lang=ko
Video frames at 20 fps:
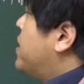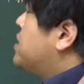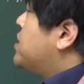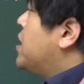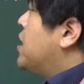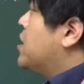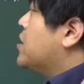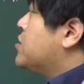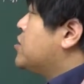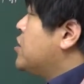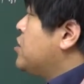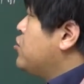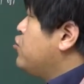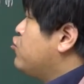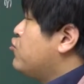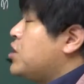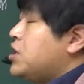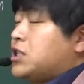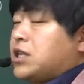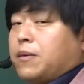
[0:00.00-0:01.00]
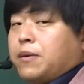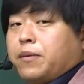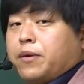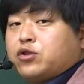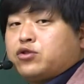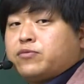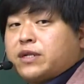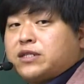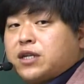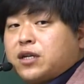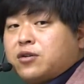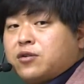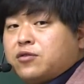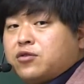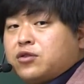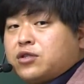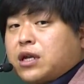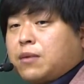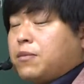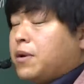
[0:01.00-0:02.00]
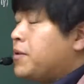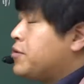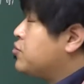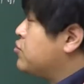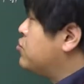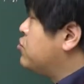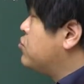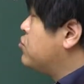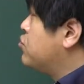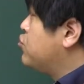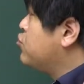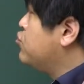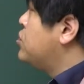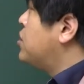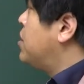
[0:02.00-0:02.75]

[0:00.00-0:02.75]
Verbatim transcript: 맞잖아요 그렇 6이 3의 배수 맞잖아요 3의 배수 6은